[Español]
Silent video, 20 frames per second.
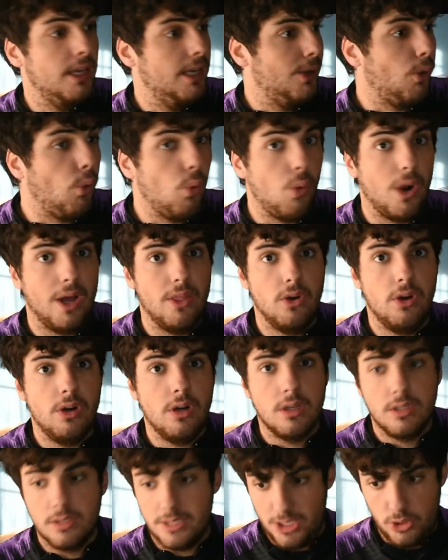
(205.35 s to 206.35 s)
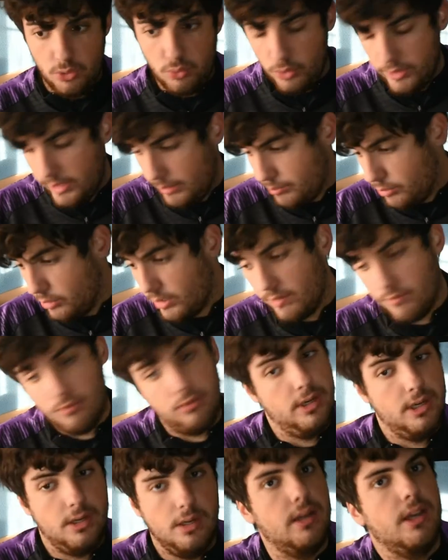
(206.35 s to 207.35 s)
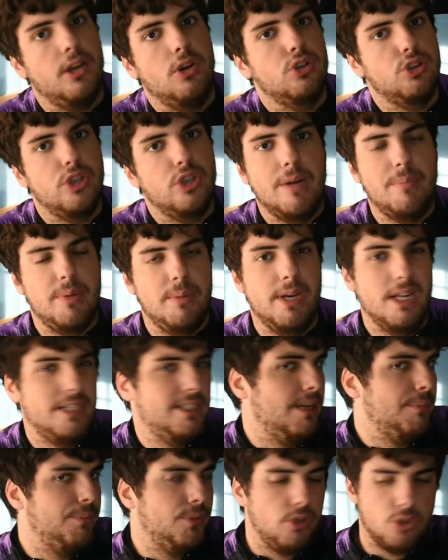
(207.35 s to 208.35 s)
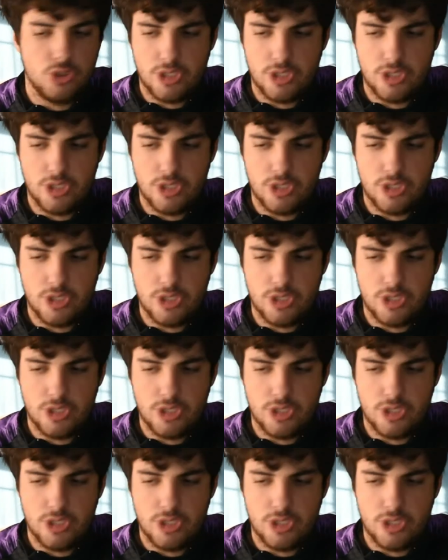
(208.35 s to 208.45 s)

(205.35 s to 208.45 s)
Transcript: jugador, sin duda, porque fue el que nos dio la primera Champions.